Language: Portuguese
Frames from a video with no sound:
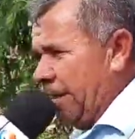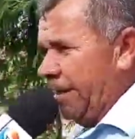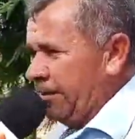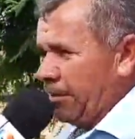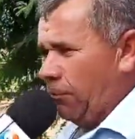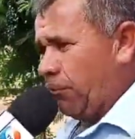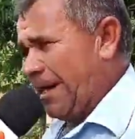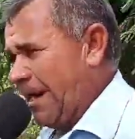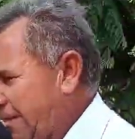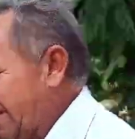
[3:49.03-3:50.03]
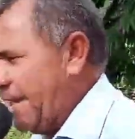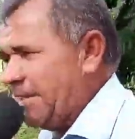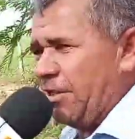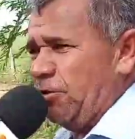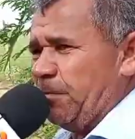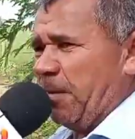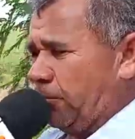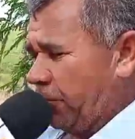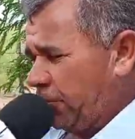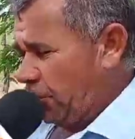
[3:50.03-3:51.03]
Então, graças a Deus
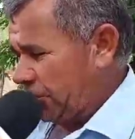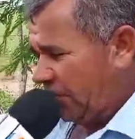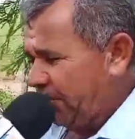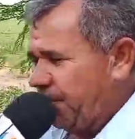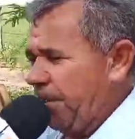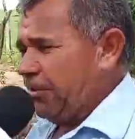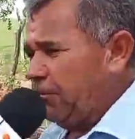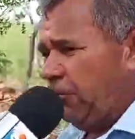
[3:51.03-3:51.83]
pelo que Deus tem feito